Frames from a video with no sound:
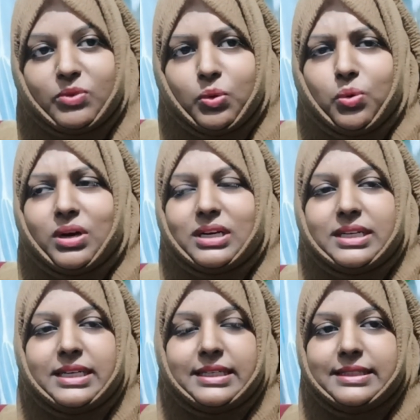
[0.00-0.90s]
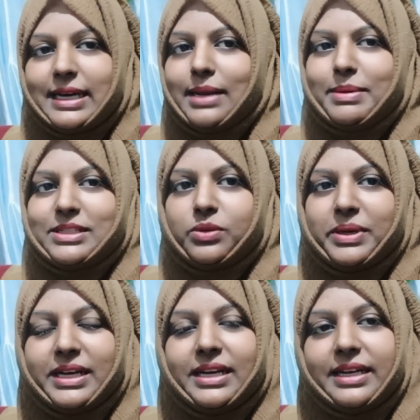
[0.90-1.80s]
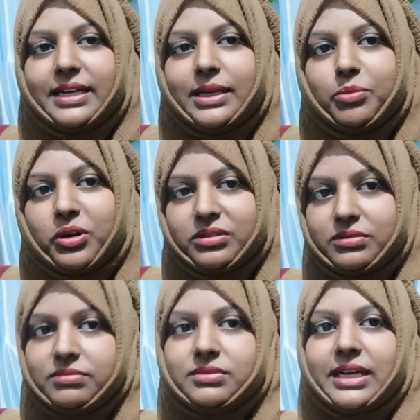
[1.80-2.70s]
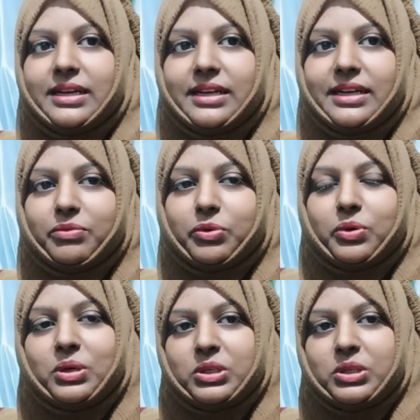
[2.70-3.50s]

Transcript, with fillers: होगा ज़्यादा पैसा तो भैया लिए नहीं बहुत सही लिए वो